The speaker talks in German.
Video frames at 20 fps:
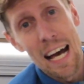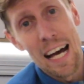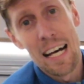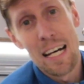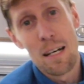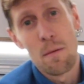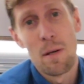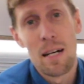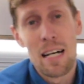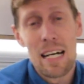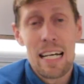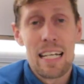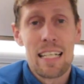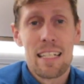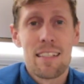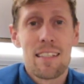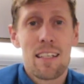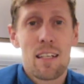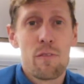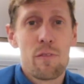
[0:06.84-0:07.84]
aber
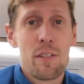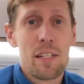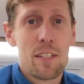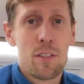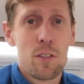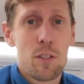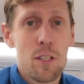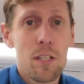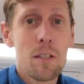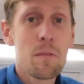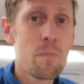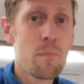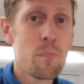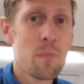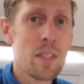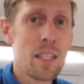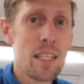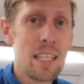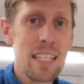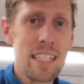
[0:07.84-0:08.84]
eine Sache fehlt noch.
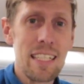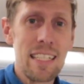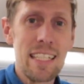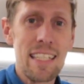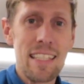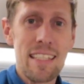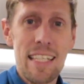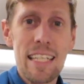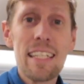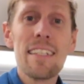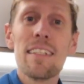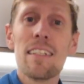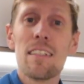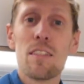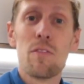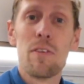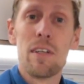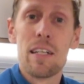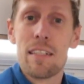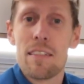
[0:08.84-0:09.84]
Die seht ihr
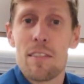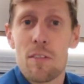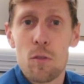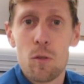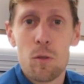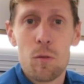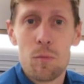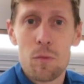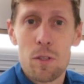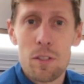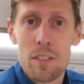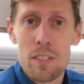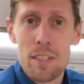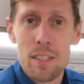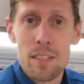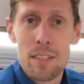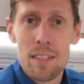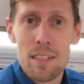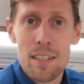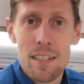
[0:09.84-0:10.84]
zwar jetzt hier oben noch
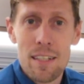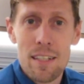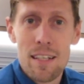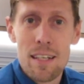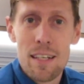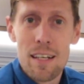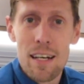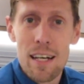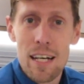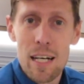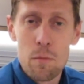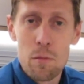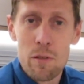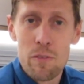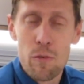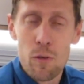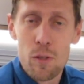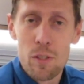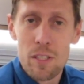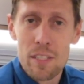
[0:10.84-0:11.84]
nicht, aber
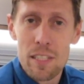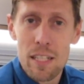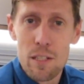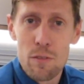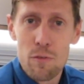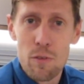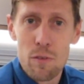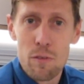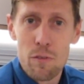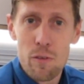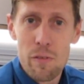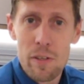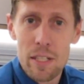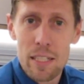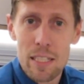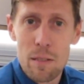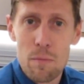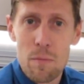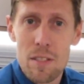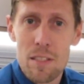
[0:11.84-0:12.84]
wir wollen nicht alles vor
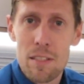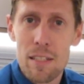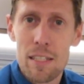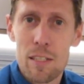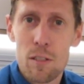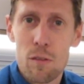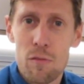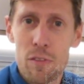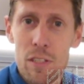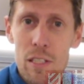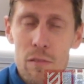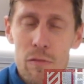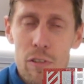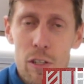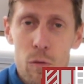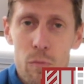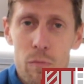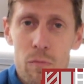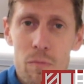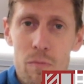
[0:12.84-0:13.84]
vorwegnehmen. Es geht auf jeden
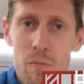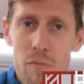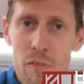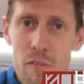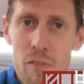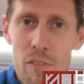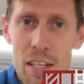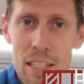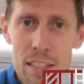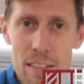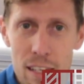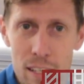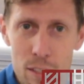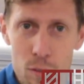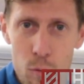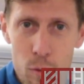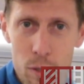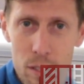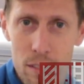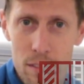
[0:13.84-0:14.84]
Fall um
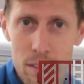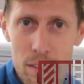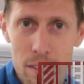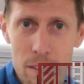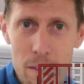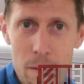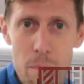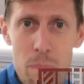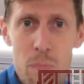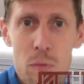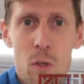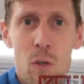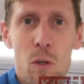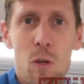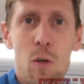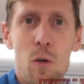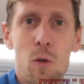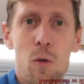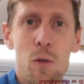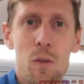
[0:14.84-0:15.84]
Ventilatoren
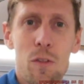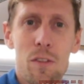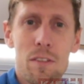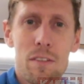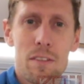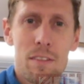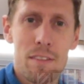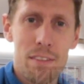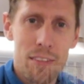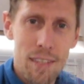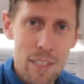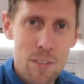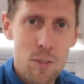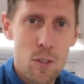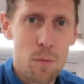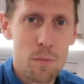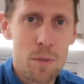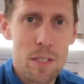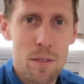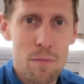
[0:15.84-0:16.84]
und das
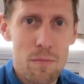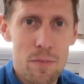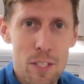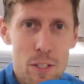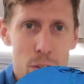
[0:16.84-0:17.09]
kommt jetzt im